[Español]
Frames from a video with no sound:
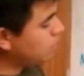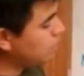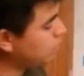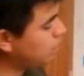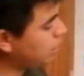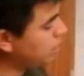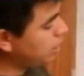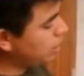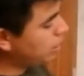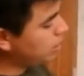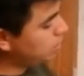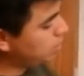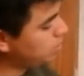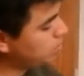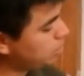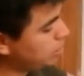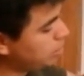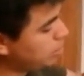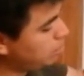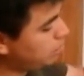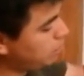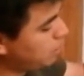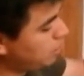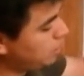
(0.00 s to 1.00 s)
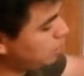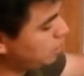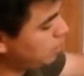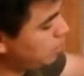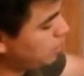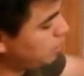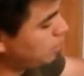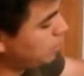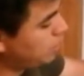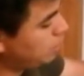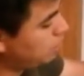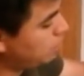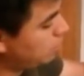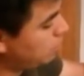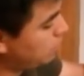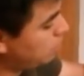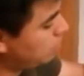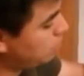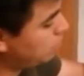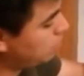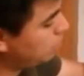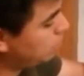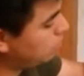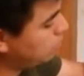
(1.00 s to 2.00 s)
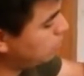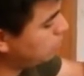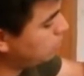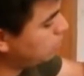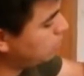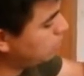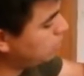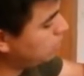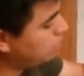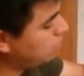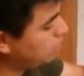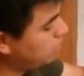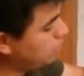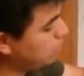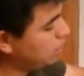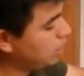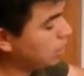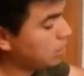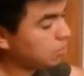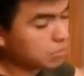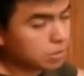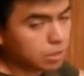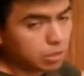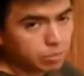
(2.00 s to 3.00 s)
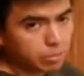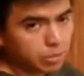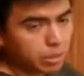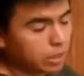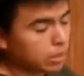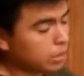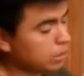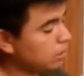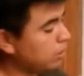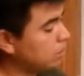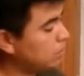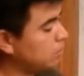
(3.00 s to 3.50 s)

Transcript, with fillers: Y la vamos a llevar hacia el centro. La vamos a pegar.